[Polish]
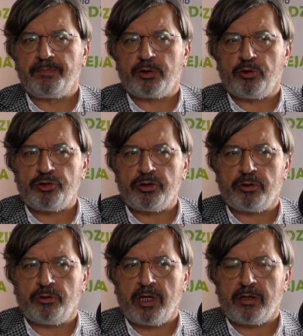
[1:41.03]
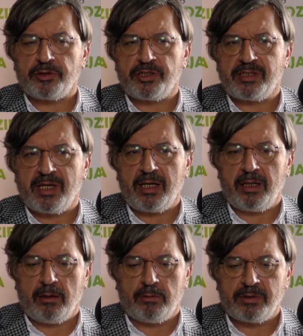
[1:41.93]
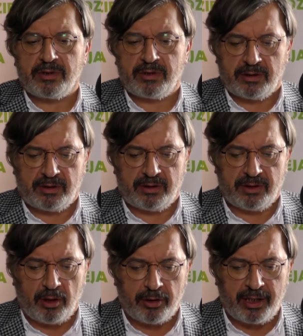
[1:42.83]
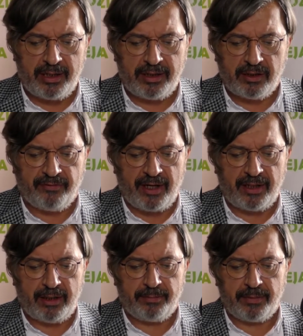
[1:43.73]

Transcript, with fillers: którzy, które korzystają z zorganizowanym,